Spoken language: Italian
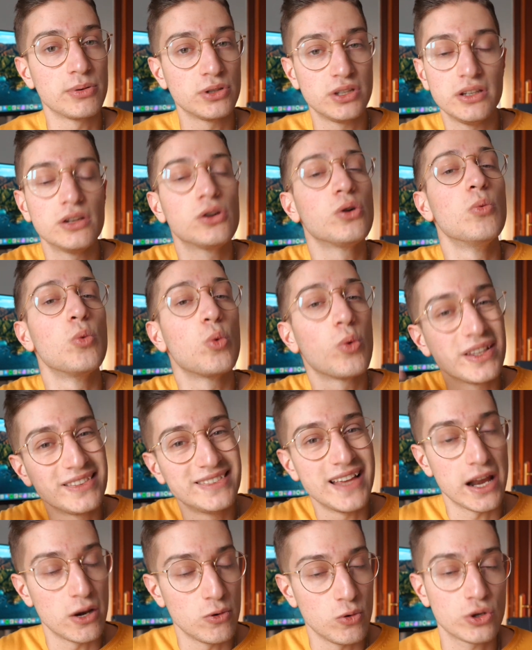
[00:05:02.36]
potete comunque
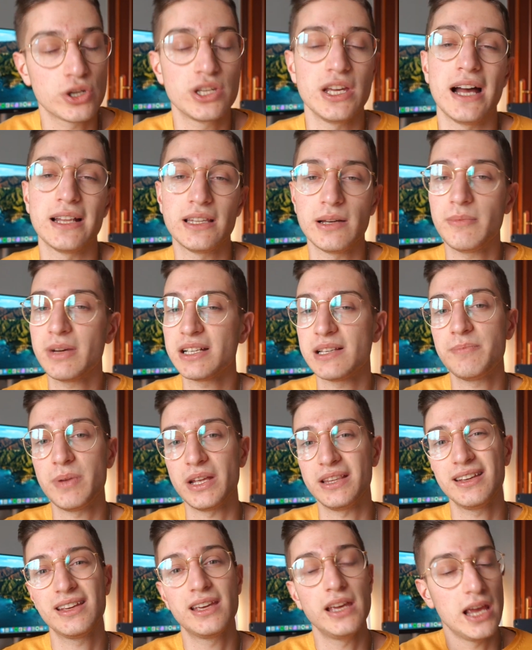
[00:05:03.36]
dare un'occhiata, ma
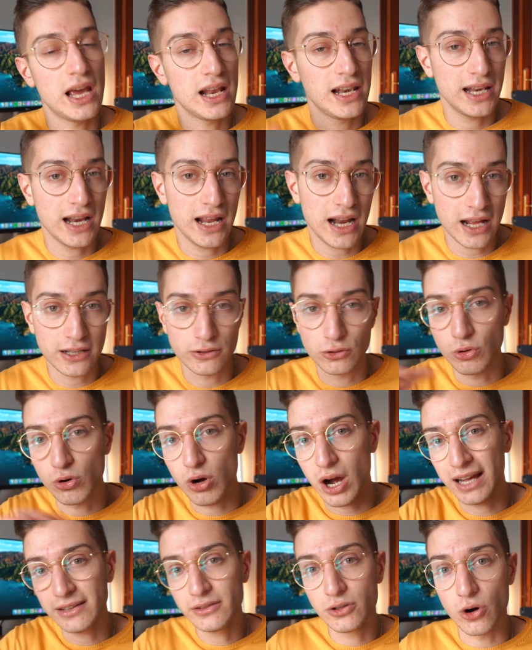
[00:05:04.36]
sappiate che
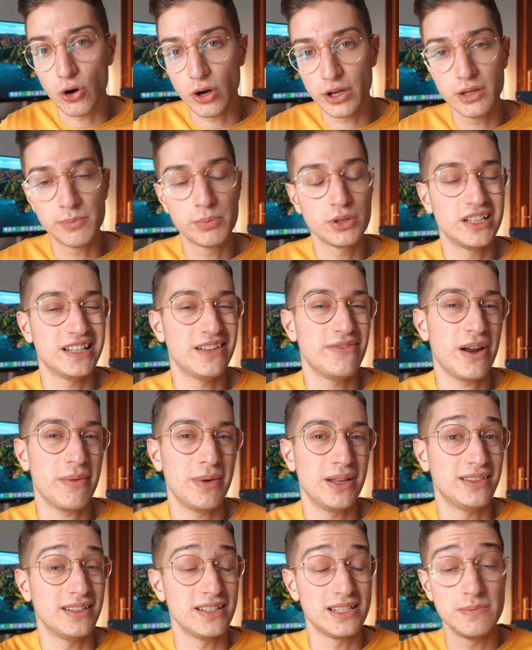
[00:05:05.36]
lato Android potete
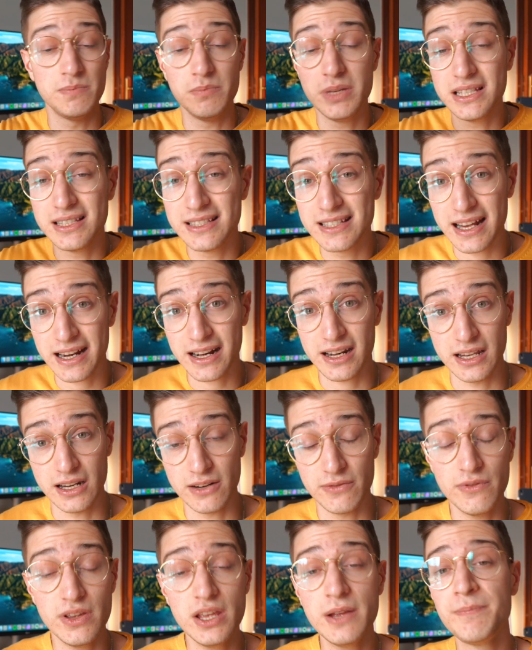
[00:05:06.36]
veramente
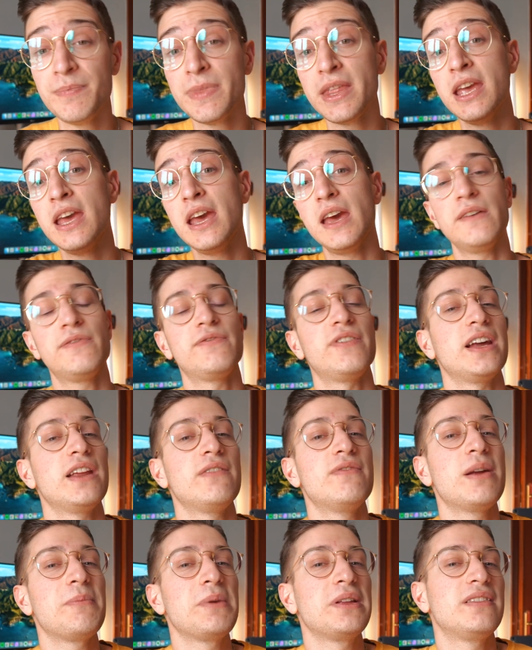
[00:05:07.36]
sbizzarrirvi e fare
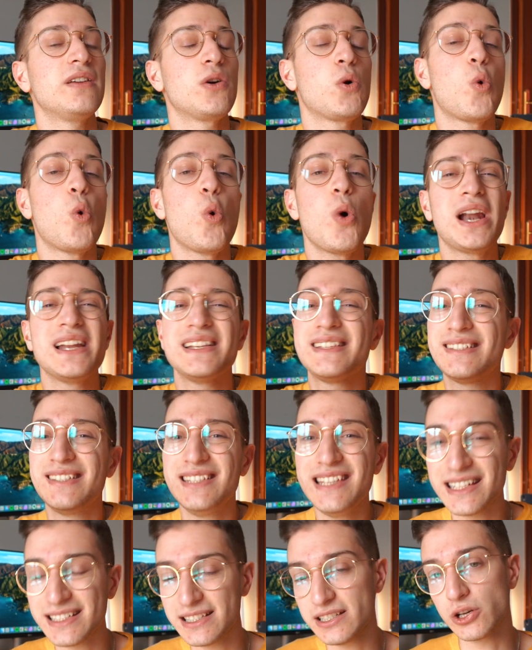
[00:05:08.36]
veramente
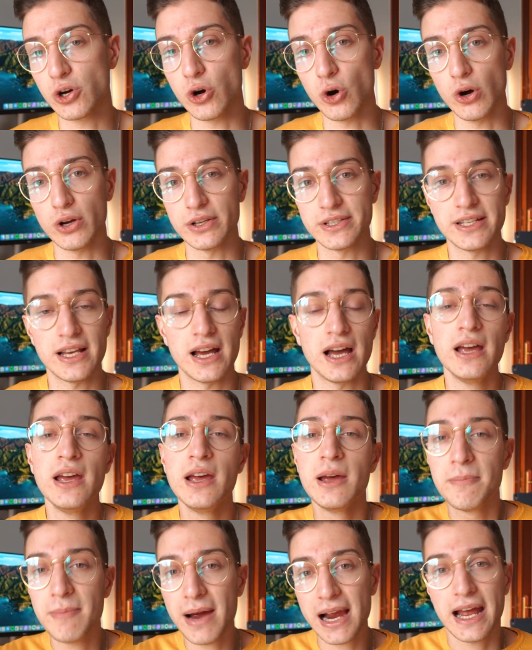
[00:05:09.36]
qualsiasi cosa,
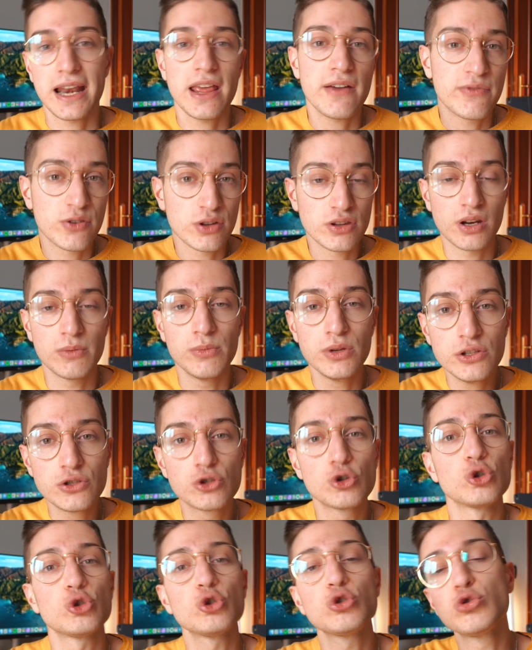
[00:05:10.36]
magari affronteremo il
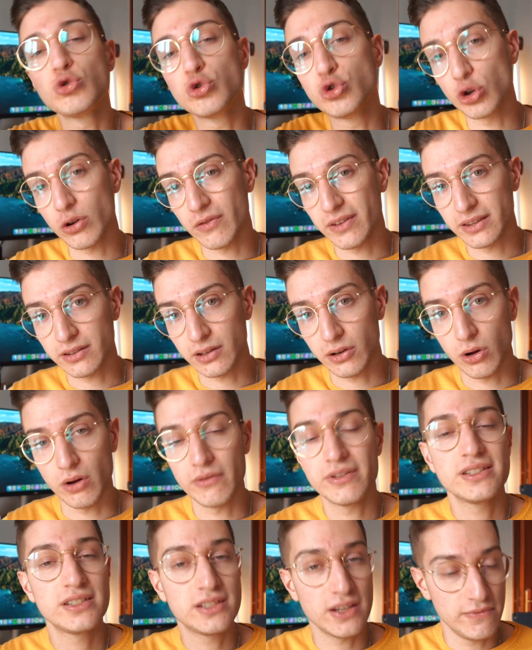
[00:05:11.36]
discorso su Giù
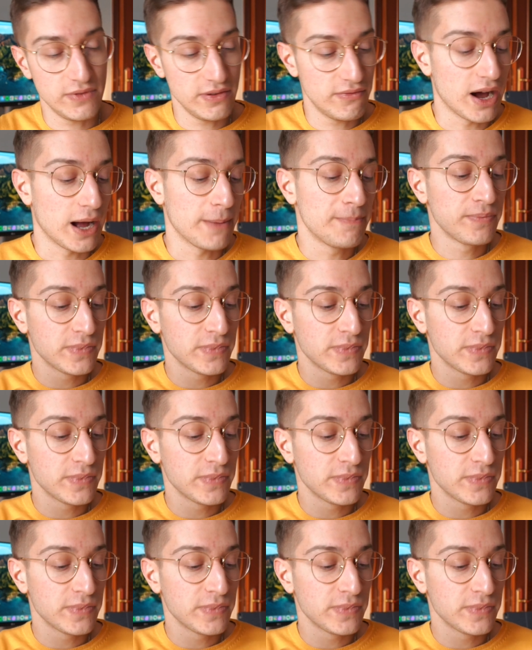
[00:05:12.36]
99 se vi va.